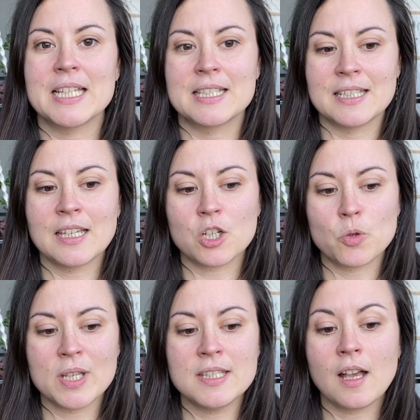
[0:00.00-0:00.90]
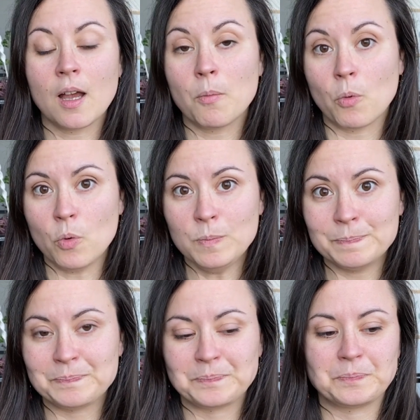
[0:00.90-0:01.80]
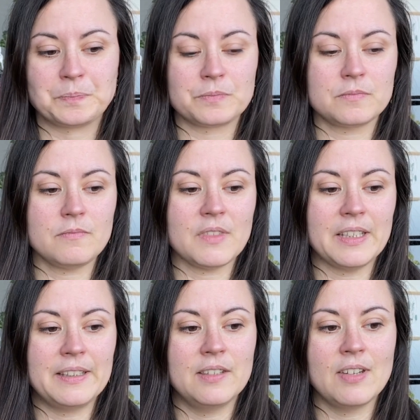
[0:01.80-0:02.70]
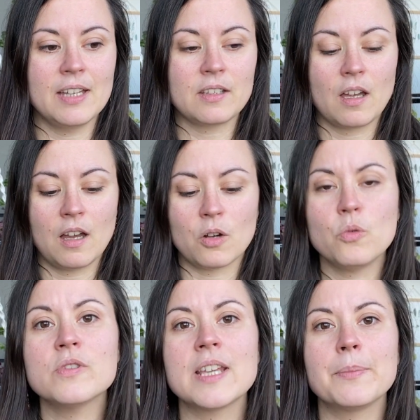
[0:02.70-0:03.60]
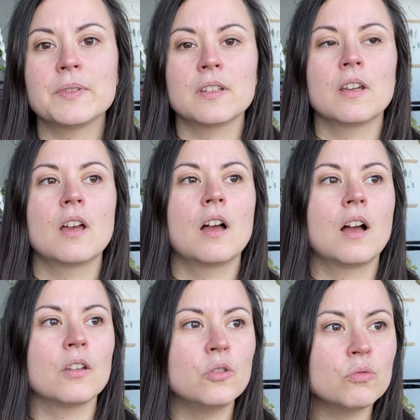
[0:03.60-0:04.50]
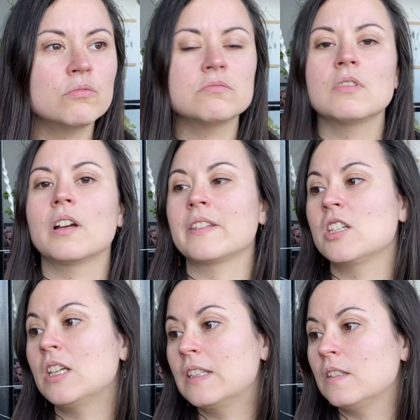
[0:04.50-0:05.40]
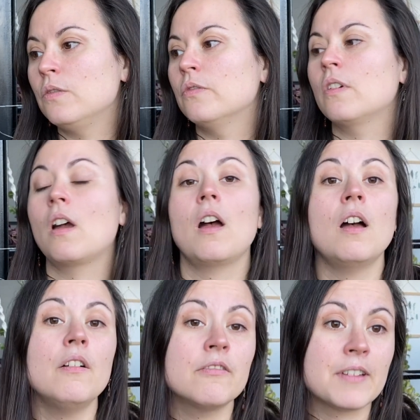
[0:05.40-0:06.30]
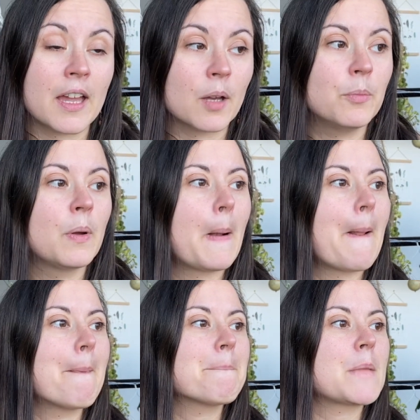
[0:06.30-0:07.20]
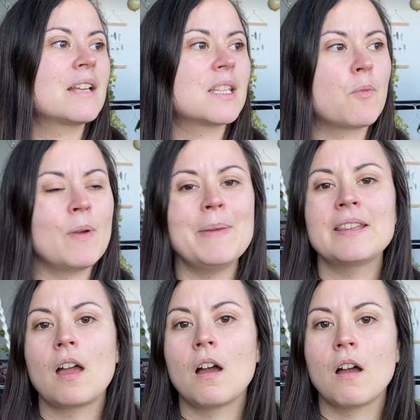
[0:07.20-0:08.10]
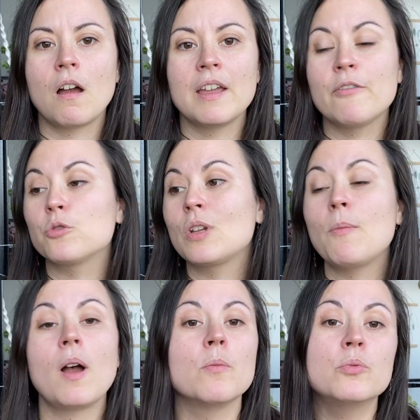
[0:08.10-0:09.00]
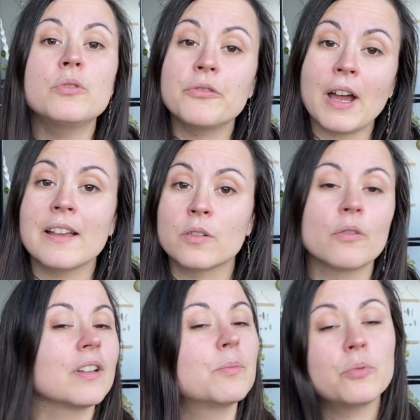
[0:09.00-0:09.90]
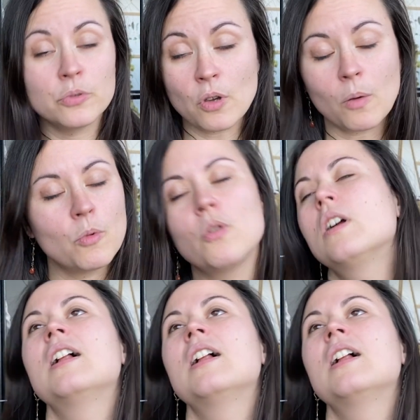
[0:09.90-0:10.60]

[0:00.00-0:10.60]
C'est-à-dire choisir un mot qui va être un concept, un nom, un adjectif, un verbe, ça peut même être un, éventuellement un bout de phrase en fait, plusieurs mots,